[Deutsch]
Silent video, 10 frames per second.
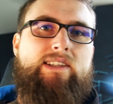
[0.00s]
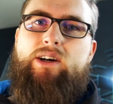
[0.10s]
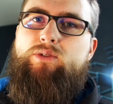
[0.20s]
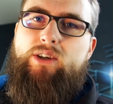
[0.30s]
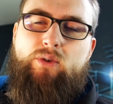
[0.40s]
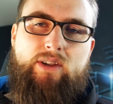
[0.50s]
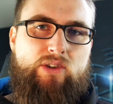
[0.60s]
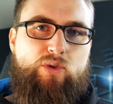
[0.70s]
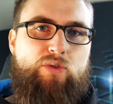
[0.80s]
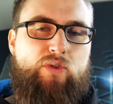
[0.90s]
Darunter gehört
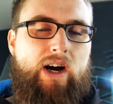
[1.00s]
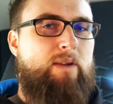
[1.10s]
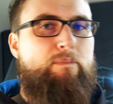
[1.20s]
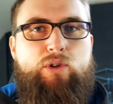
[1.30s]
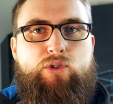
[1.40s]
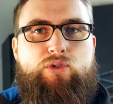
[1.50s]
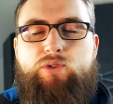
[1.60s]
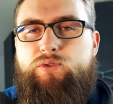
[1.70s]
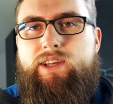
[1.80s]
natürlich vor allem Bluetooth,